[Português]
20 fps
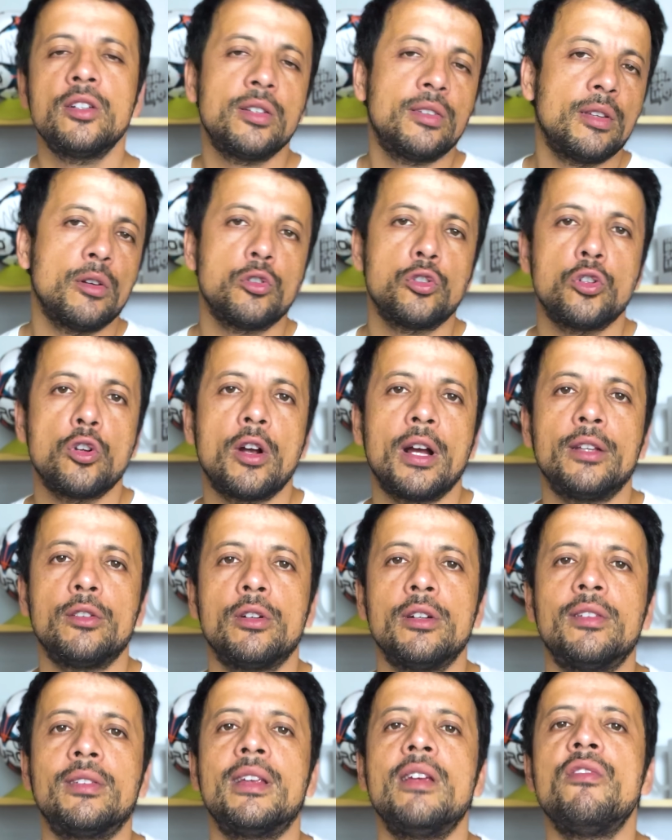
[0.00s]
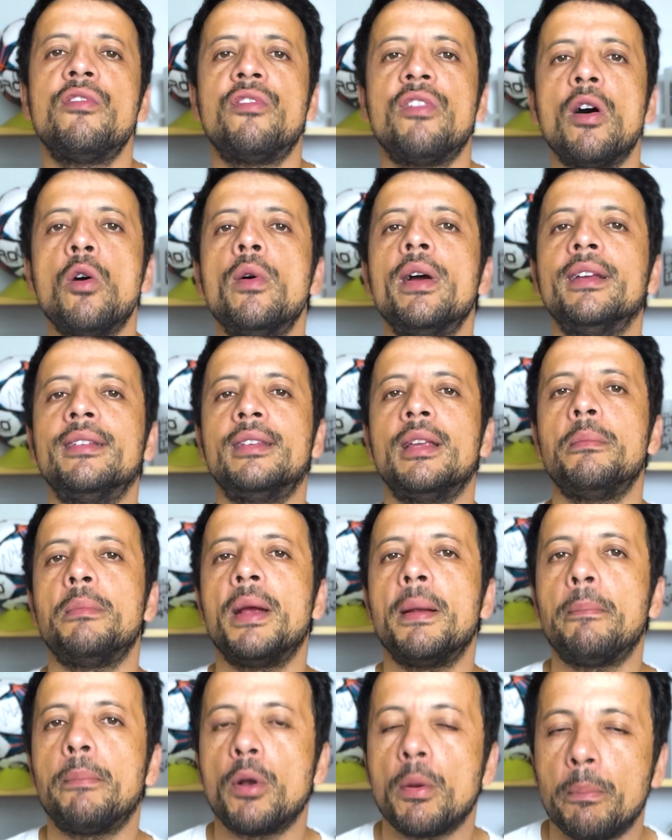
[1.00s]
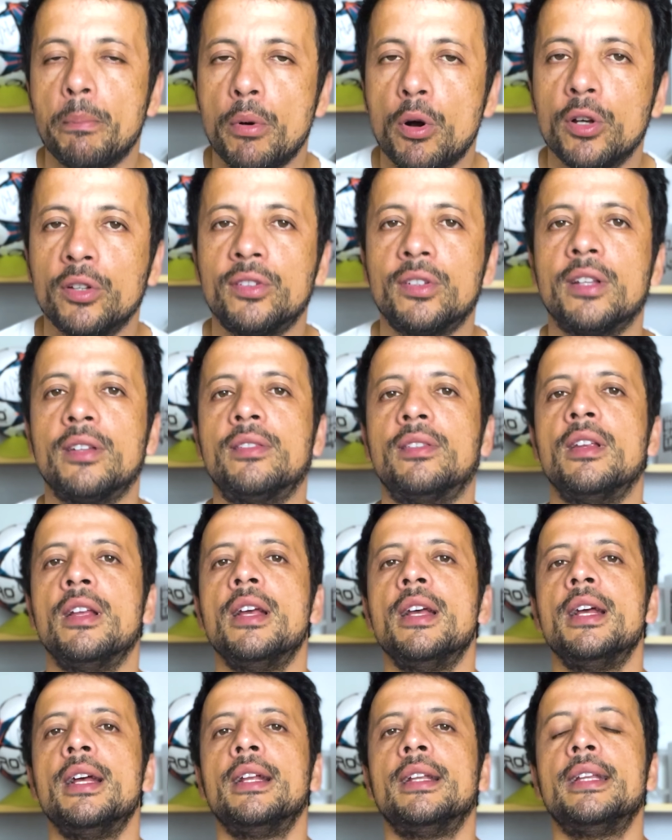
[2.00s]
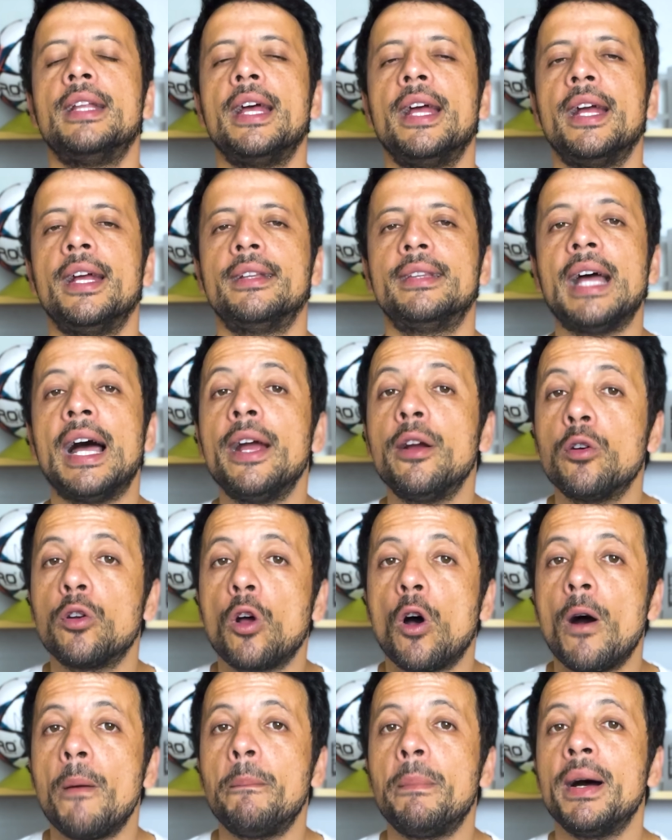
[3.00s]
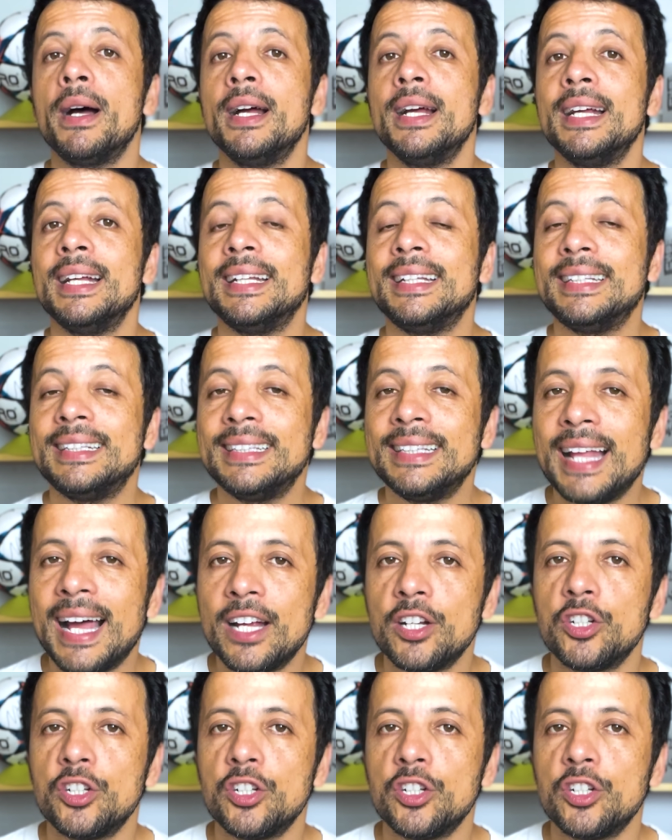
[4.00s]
que são os jogadores que vão receber propostas né, da Europa na